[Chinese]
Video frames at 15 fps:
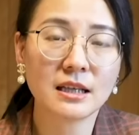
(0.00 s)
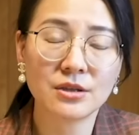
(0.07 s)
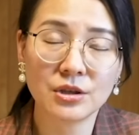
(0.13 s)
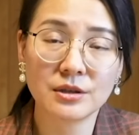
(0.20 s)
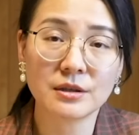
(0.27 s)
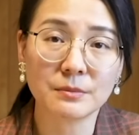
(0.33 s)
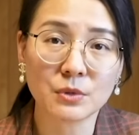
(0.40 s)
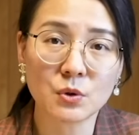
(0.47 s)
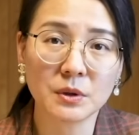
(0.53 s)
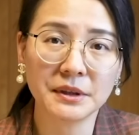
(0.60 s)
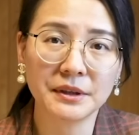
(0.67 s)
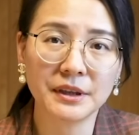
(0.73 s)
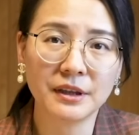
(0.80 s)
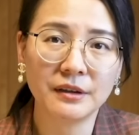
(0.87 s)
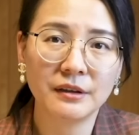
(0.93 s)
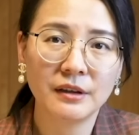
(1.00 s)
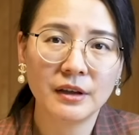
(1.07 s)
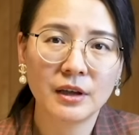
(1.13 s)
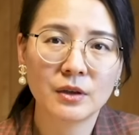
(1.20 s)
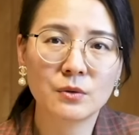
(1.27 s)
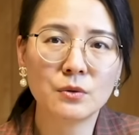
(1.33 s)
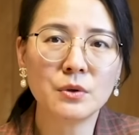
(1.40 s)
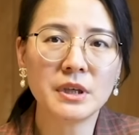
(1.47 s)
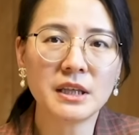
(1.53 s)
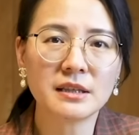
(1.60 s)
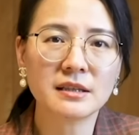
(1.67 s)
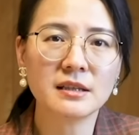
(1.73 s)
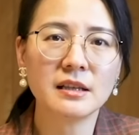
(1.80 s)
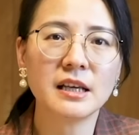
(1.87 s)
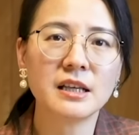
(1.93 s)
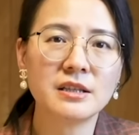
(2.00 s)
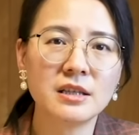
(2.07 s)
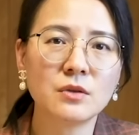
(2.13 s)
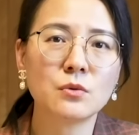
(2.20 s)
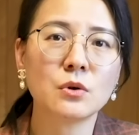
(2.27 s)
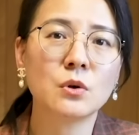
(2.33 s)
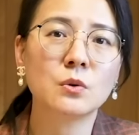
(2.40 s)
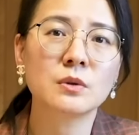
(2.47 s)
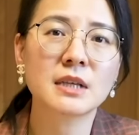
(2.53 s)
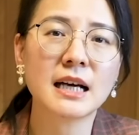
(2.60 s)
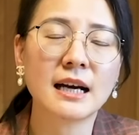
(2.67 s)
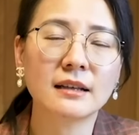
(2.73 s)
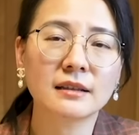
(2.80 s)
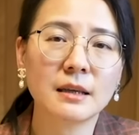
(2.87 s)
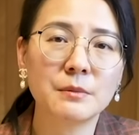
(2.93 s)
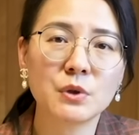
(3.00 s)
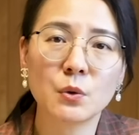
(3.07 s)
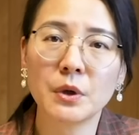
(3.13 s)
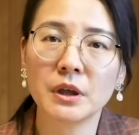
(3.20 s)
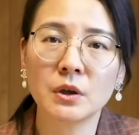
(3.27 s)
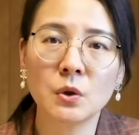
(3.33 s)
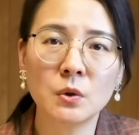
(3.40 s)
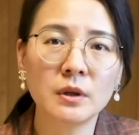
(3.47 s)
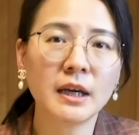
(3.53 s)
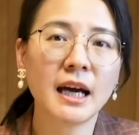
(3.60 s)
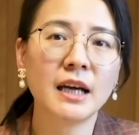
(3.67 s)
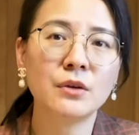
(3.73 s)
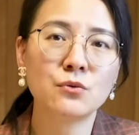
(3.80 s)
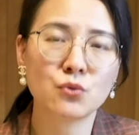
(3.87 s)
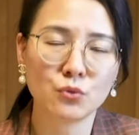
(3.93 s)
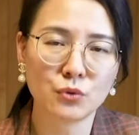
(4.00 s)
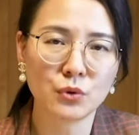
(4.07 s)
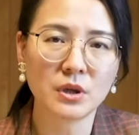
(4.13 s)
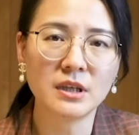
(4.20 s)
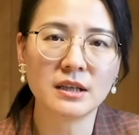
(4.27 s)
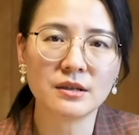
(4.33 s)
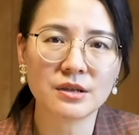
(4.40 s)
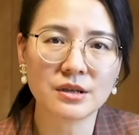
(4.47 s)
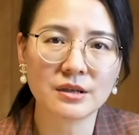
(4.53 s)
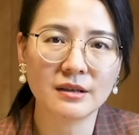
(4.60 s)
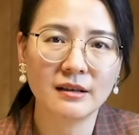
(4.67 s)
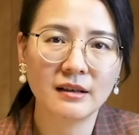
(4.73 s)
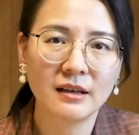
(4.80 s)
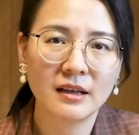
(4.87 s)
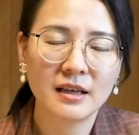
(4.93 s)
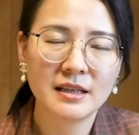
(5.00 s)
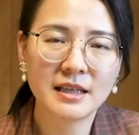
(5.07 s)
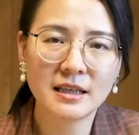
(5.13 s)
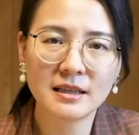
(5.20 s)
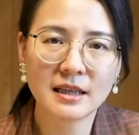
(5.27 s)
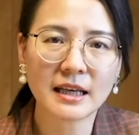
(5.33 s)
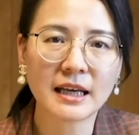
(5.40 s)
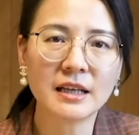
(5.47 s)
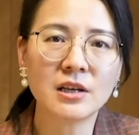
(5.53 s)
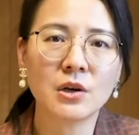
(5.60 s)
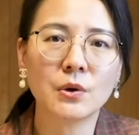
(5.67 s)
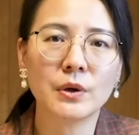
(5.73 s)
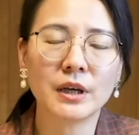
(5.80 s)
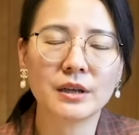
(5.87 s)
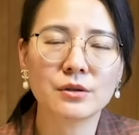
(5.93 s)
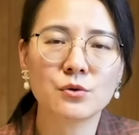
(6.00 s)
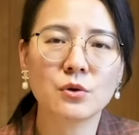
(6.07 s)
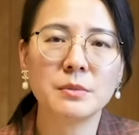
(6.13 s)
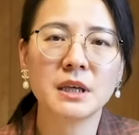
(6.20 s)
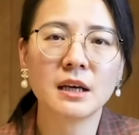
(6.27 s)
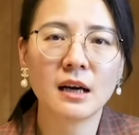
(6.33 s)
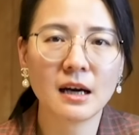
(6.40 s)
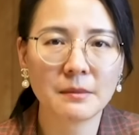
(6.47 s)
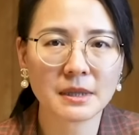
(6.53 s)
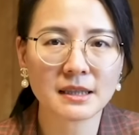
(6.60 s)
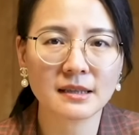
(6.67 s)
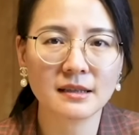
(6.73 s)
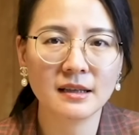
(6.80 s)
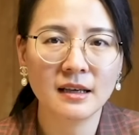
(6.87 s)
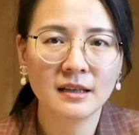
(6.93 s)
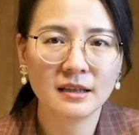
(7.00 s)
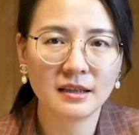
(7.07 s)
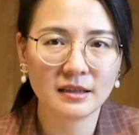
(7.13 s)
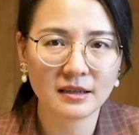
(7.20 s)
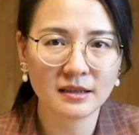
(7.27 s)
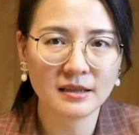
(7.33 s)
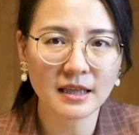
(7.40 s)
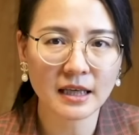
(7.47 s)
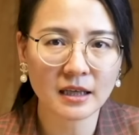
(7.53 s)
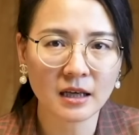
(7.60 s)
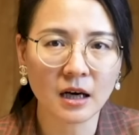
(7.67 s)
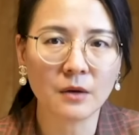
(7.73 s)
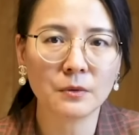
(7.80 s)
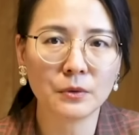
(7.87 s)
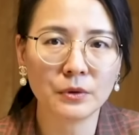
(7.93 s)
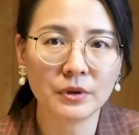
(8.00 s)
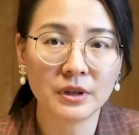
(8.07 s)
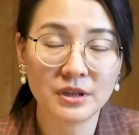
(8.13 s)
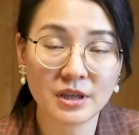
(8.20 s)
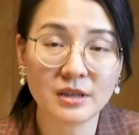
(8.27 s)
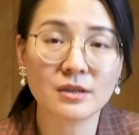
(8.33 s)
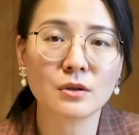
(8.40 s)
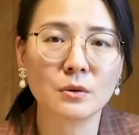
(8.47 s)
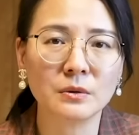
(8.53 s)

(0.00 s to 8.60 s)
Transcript: 是怎么说的呢？如果以色列继续轰炸，他们就会公开处决人质。现在改口啊，说明哈马斯已经在考虑认怂